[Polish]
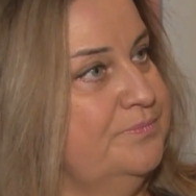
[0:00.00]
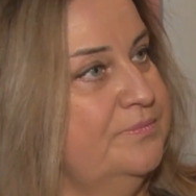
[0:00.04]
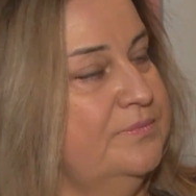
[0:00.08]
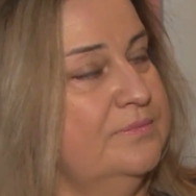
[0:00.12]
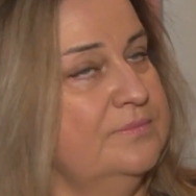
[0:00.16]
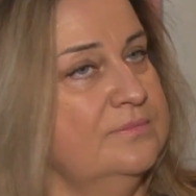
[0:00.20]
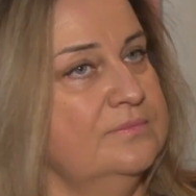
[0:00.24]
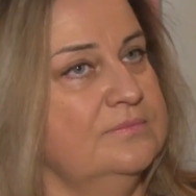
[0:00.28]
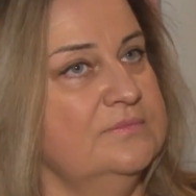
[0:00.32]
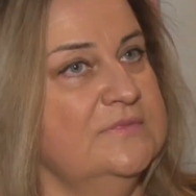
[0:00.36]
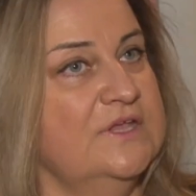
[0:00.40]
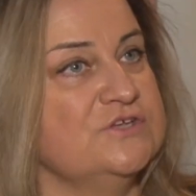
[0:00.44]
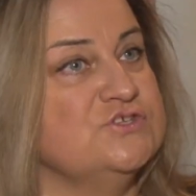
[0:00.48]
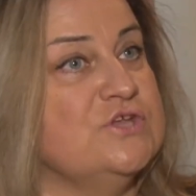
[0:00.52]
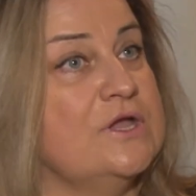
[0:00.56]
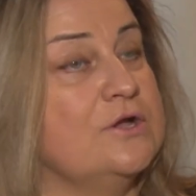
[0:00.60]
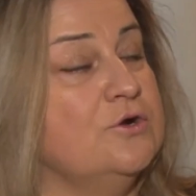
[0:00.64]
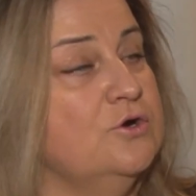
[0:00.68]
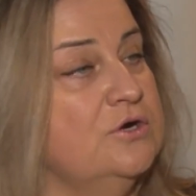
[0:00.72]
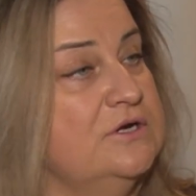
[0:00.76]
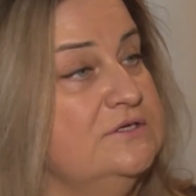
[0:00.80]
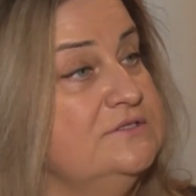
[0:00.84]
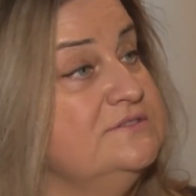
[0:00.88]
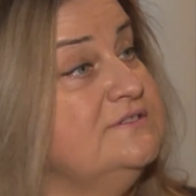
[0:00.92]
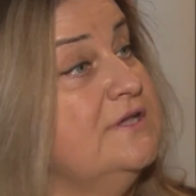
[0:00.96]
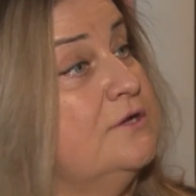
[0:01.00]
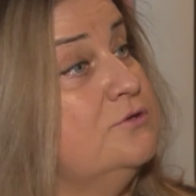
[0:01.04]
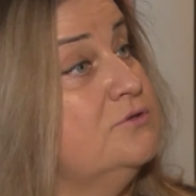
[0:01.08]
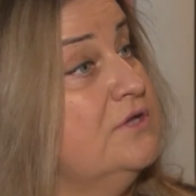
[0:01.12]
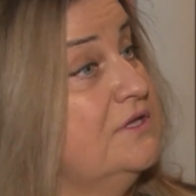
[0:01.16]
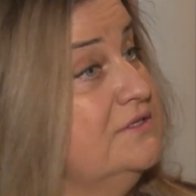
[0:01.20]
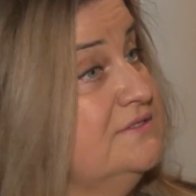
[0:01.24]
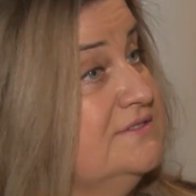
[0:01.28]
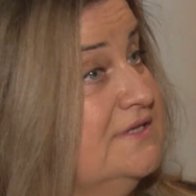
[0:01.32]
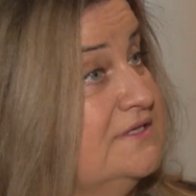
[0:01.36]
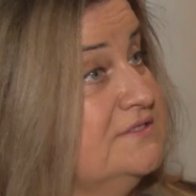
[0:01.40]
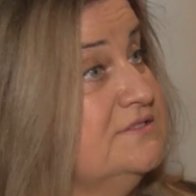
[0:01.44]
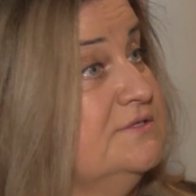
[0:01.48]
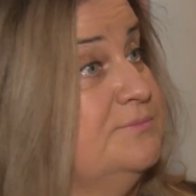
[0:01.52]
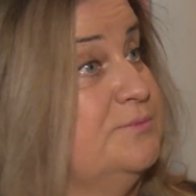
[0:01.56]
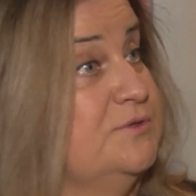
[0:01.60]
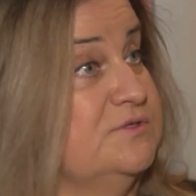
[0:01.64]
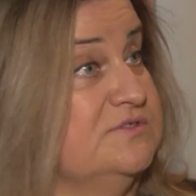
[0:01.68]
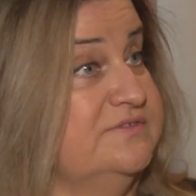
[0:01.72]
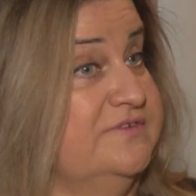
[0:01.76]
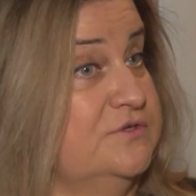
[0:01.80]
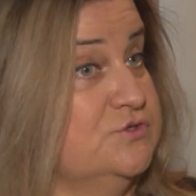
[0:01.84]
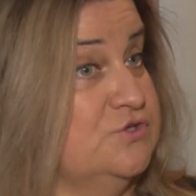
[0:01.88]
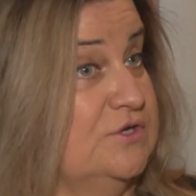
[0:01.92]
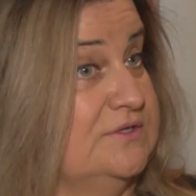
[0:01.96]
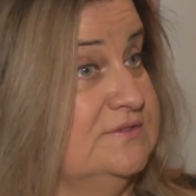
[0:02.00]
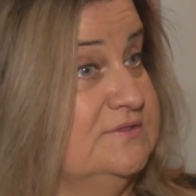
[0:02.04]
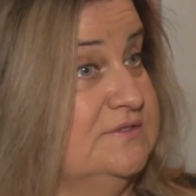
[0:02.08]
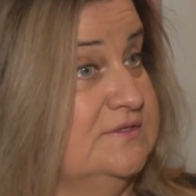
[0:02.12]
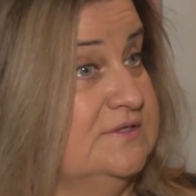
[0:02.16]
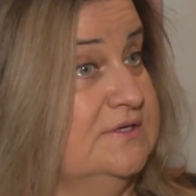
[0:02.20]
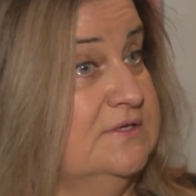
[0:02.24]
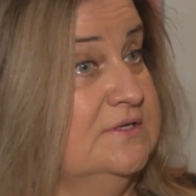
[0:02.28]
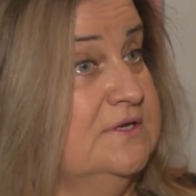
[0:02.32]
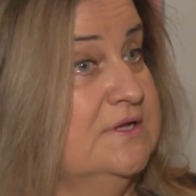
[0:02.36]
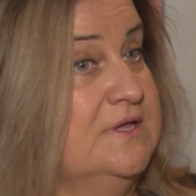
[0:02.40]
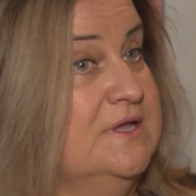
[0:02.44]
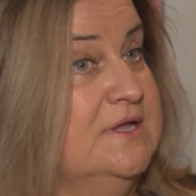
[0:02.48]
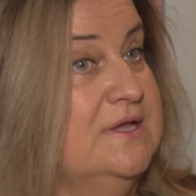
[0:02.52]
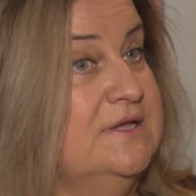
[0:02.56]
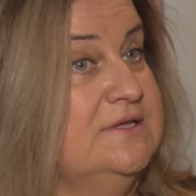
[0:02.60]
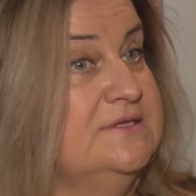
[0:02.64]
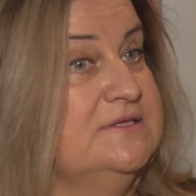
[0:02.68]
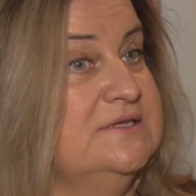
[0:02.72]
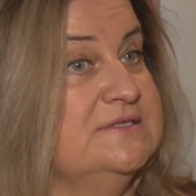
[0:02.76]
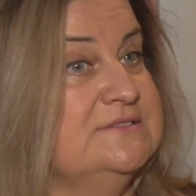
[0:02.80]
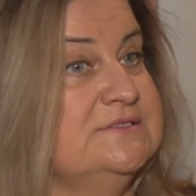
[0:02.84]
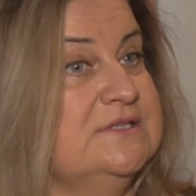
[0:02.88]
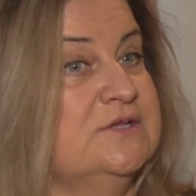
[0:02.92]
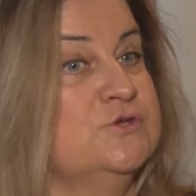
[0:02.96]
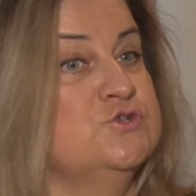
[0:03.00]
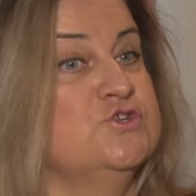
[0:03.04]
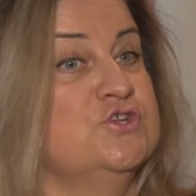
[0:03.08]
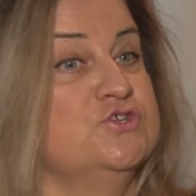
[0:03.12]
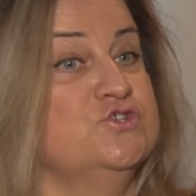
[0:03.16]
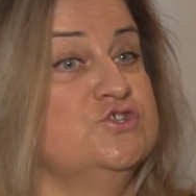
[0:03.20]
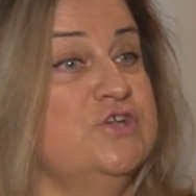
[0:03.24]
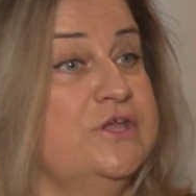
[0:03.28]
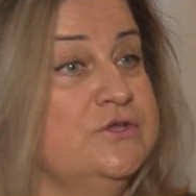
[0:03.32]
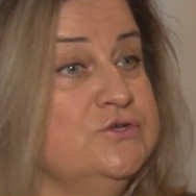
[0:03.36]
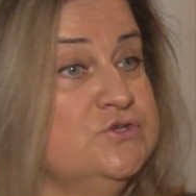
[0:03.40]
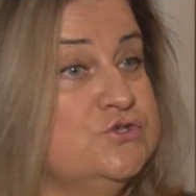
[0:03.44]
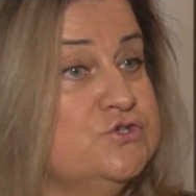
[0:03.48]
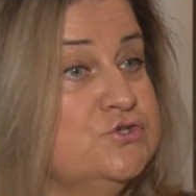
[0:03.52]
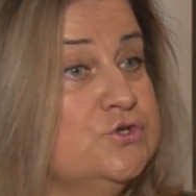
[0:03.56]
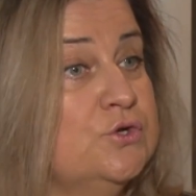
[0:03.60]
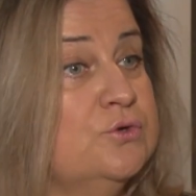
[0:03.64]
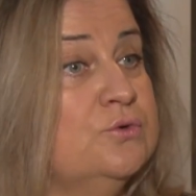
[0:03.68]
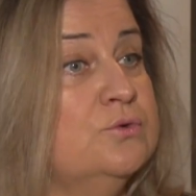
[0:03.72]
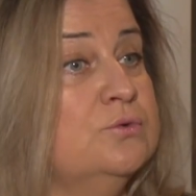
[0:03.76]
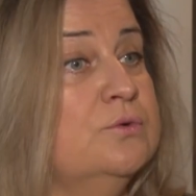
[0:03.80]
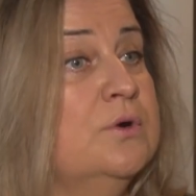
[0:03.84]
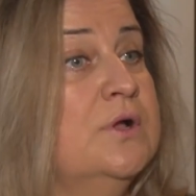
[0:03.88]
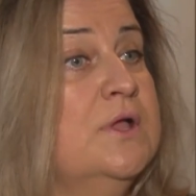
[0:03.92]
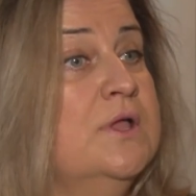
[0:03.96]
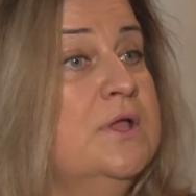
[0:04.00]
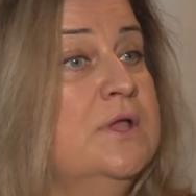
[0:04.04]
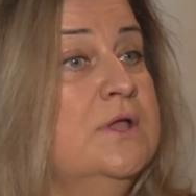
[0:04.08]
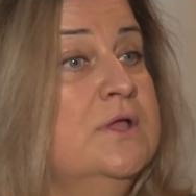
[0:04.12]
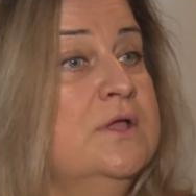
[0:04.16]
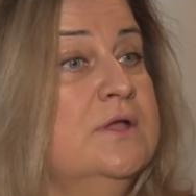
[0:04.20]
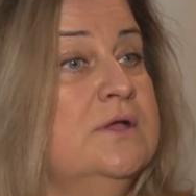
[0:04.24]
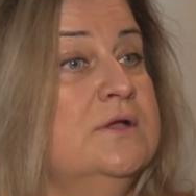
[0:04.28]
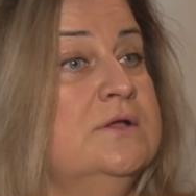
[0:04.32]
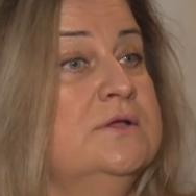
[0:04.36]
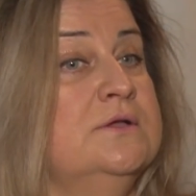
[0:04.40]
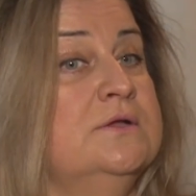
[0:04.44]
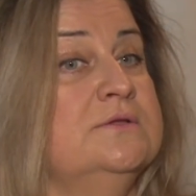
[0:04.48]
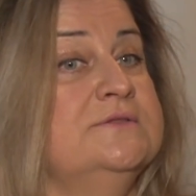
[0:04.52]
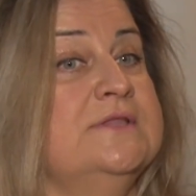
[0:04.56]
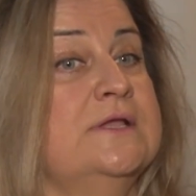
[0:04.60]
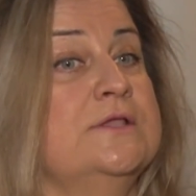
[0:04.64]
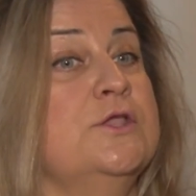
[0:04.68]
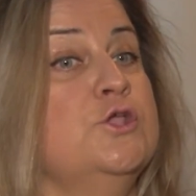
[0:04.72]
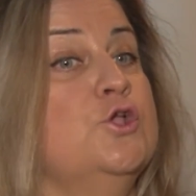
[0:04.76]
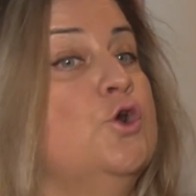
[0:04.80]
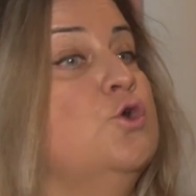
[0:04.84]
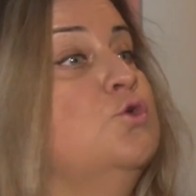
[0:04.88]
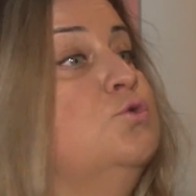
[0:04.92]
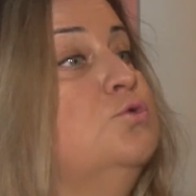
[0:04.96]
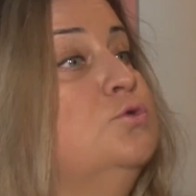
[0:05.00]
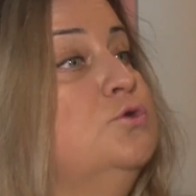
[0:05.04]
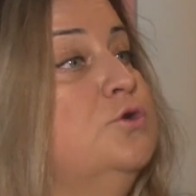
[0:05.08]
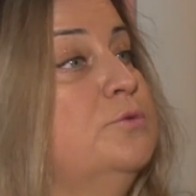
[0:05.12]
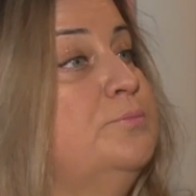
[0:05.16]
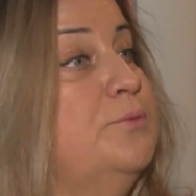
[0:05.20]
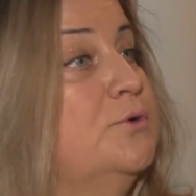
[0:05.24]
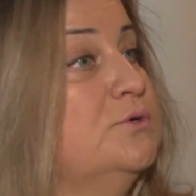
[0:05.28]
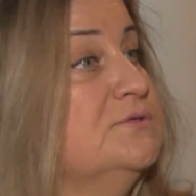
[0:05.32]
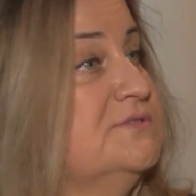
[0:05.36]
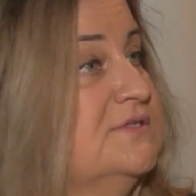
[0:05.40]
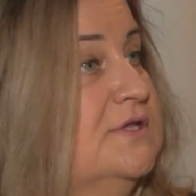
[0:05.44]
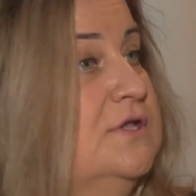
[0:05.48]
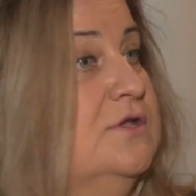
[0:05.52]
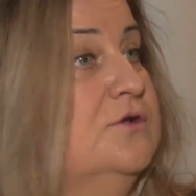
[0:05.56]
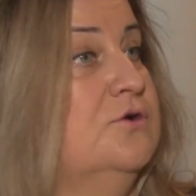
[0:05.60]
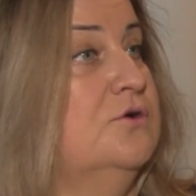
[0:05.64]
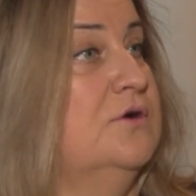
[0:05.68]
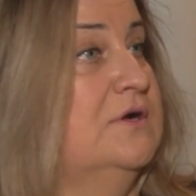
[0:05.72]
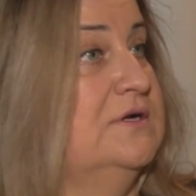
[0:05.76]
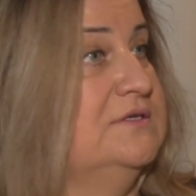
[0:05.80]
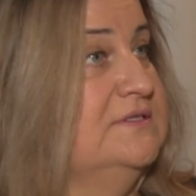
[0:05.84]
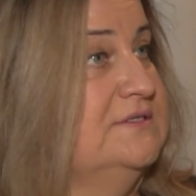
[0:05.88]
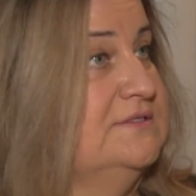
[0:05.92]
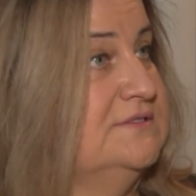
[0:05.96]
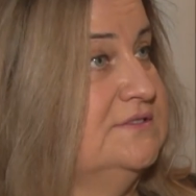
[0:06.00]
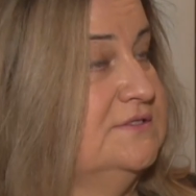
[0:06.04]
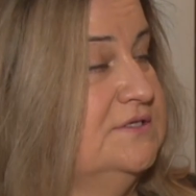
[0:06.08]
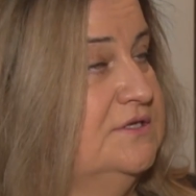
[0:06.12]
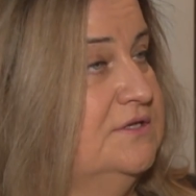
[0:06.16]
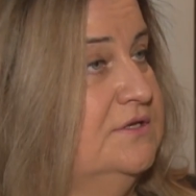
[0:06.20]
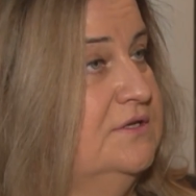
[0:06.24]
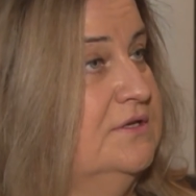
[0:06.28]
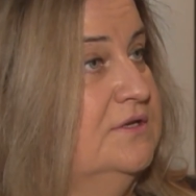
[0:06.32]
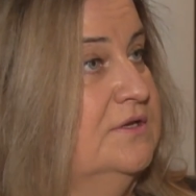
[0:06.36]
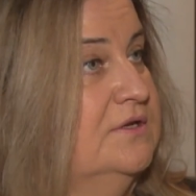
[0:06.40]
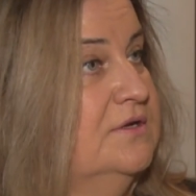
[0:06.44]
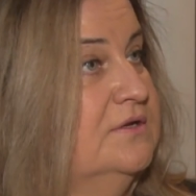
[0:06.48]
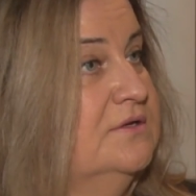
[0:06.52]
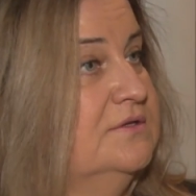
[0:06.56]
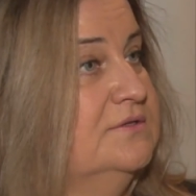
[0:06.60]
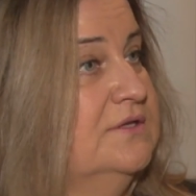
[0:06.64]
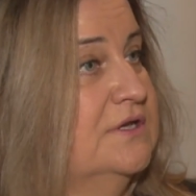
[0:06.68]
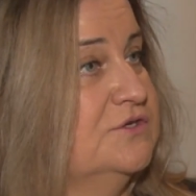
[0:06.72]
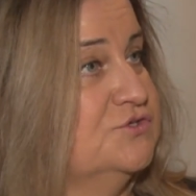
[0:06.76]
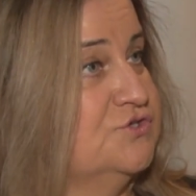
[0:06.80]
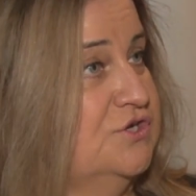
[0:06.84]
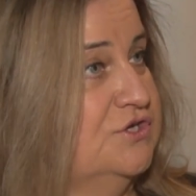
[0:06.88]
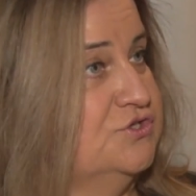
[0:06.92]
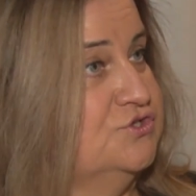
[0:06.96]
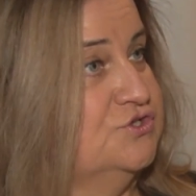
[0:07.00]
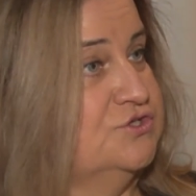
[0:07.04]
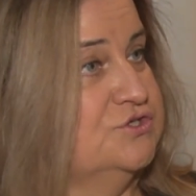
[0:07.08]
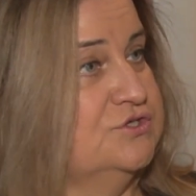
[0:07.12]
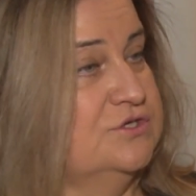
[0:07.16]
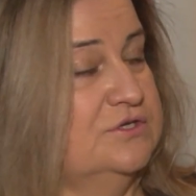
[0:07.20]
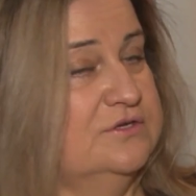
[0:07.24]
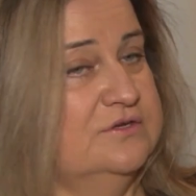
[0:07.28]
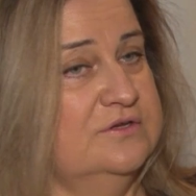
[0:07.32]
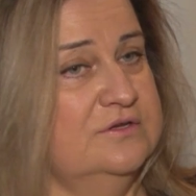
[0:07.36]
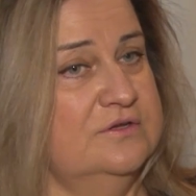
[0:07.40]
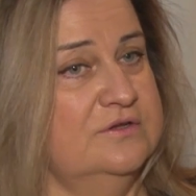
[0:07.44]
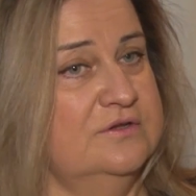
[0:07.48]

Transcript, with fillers: Mm, nasza koalicja organizacji pozwierzęcych jest także częścią e, takiej ogólnopolskiej koalicji e, na rzecz